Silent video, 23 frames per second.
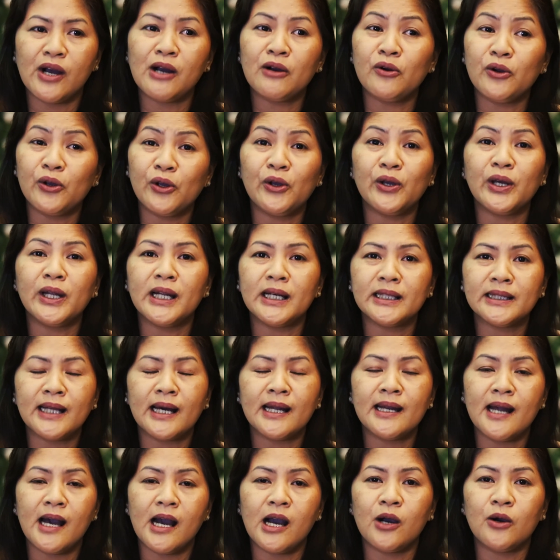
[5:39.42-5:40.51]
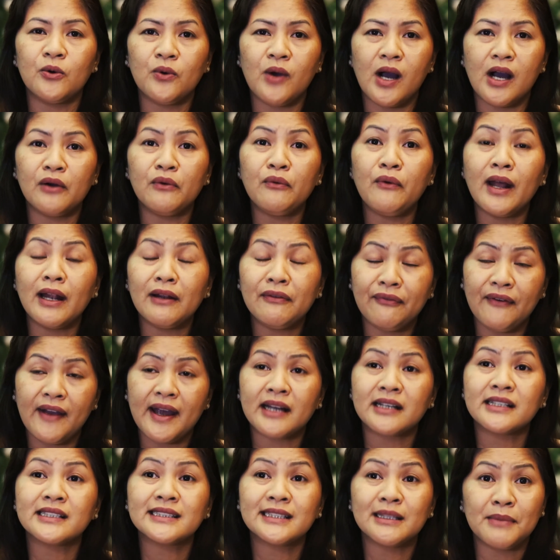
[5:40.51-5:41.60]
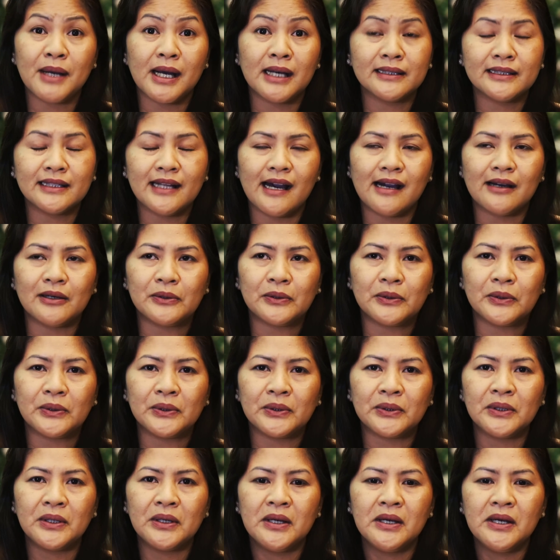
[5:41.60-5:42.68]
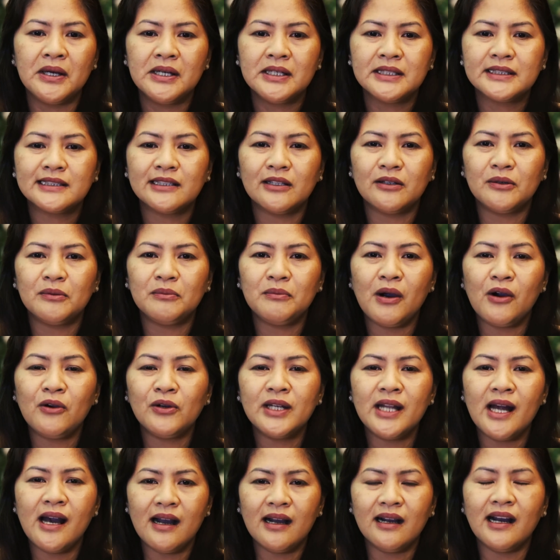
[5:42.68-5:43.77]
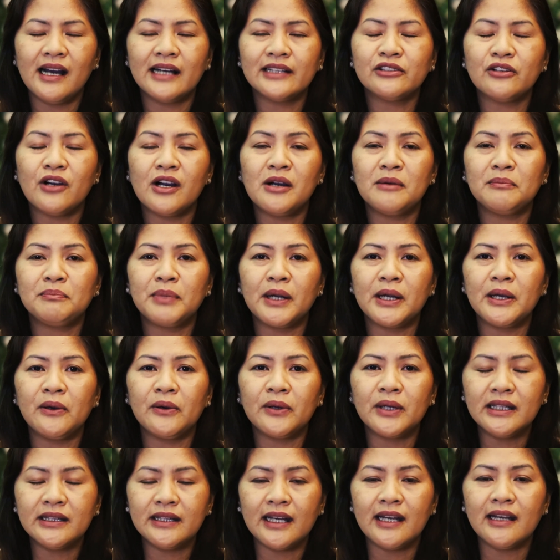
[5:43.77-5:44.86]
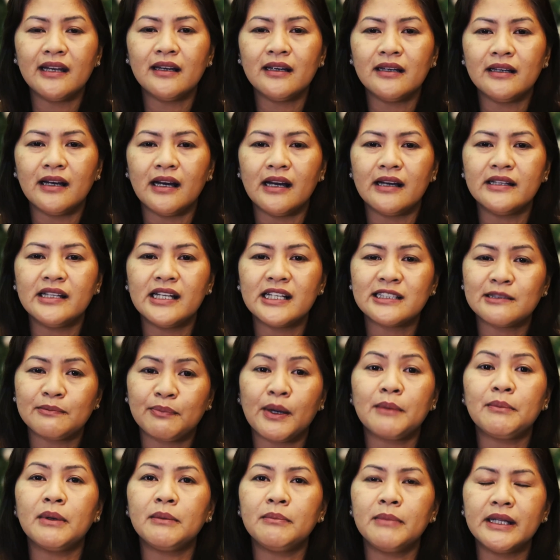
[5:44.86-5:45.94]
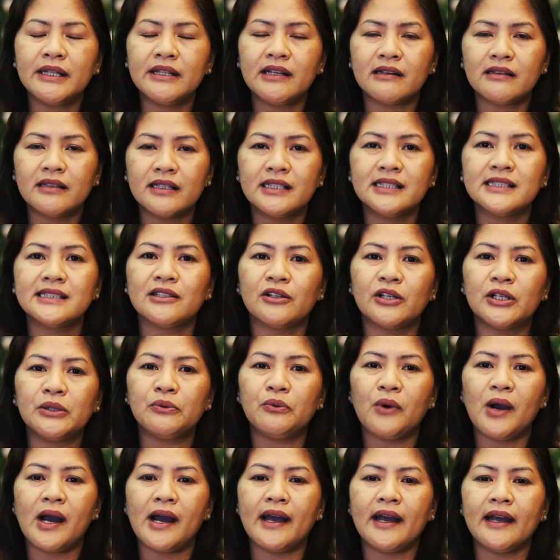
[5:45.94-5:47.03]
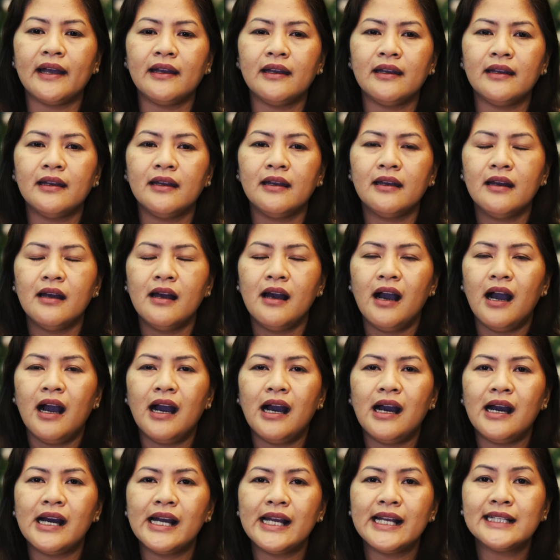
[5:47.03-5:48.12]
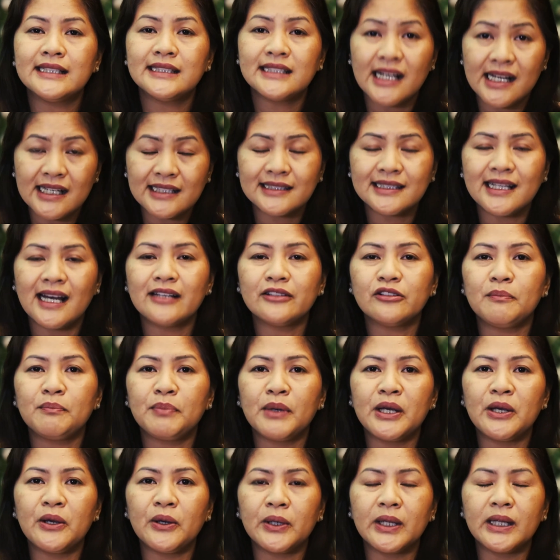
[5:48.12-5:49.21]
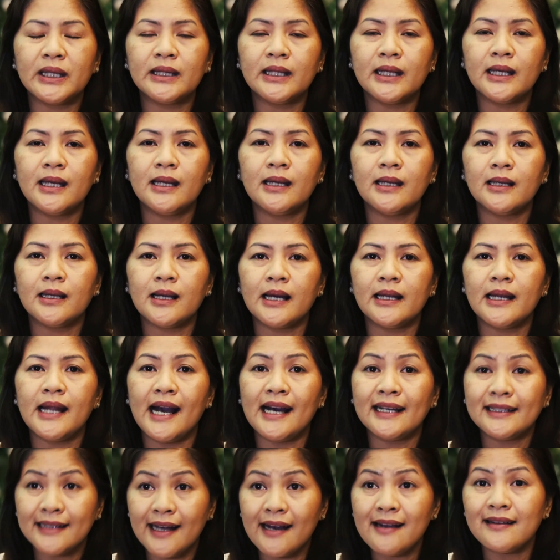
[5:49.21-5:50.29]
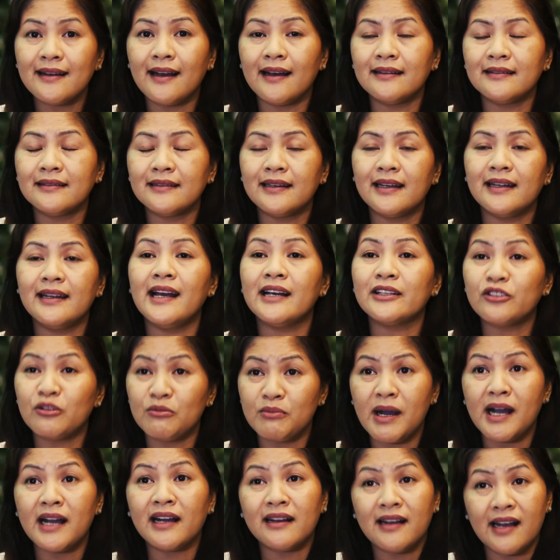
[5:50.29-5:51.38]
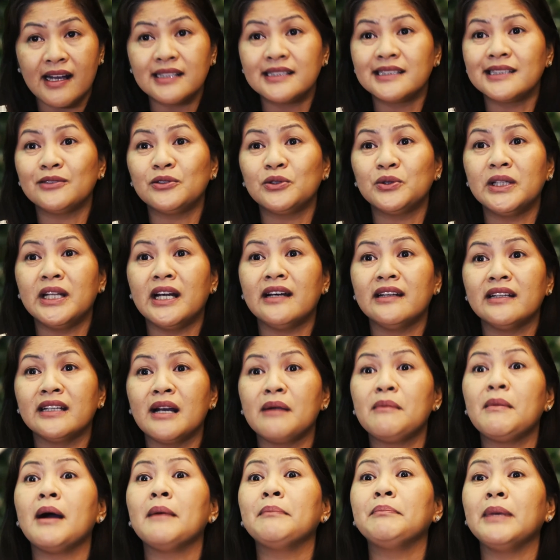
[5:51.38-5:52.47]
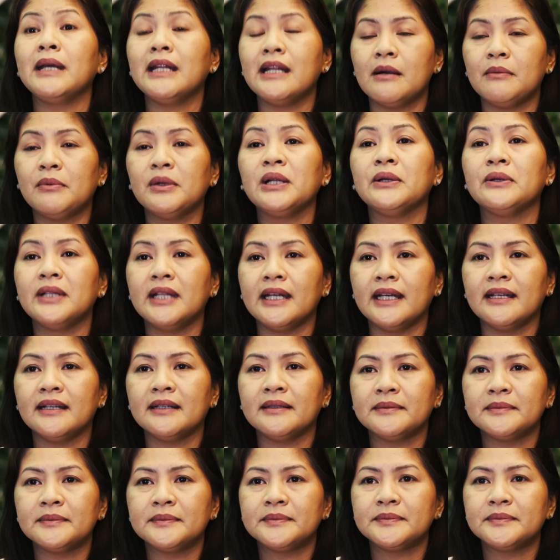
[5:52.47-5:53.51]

ako ginatanaw ang welfare sa mga tao So mao na ang ato ang priority. Uh, that's probably the reason why uh, isa sa atong priority nga nahatagan kini atong mga kaigsuunan nga mga PWD.